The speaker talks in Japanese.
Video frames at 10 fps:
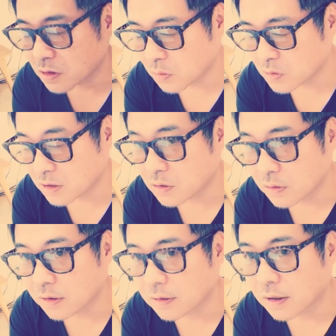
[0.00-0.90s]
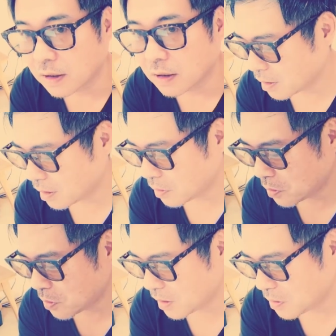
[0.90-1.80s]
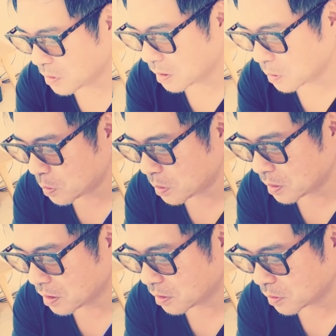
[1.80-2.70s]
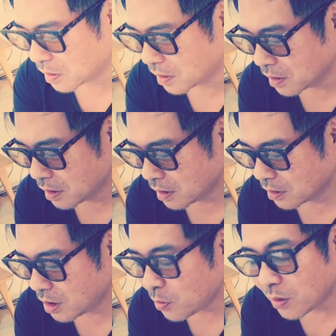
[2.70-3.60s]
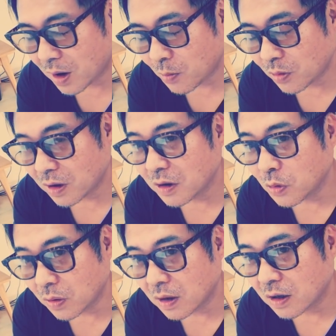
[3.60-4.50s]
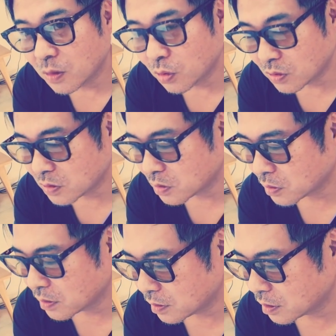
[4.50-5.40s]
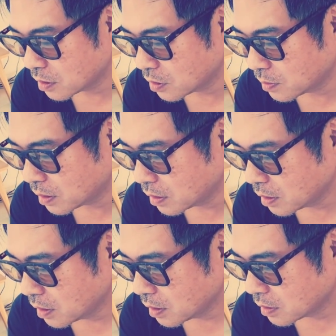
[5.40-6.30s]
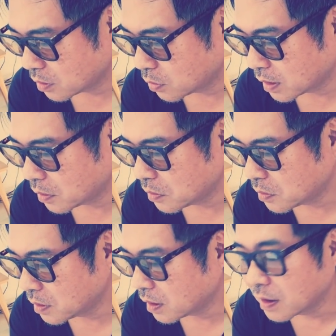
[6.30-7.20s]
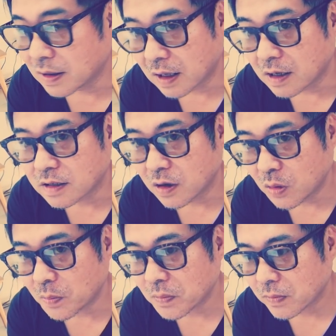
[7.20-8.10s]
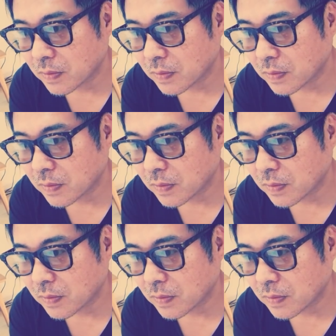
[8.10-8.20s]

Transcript: 人の自由ですからねあの悪いのはなんかなんていうかな根も葉もないような誹謗中傷ですね例えば佐藤健君なんかに対しての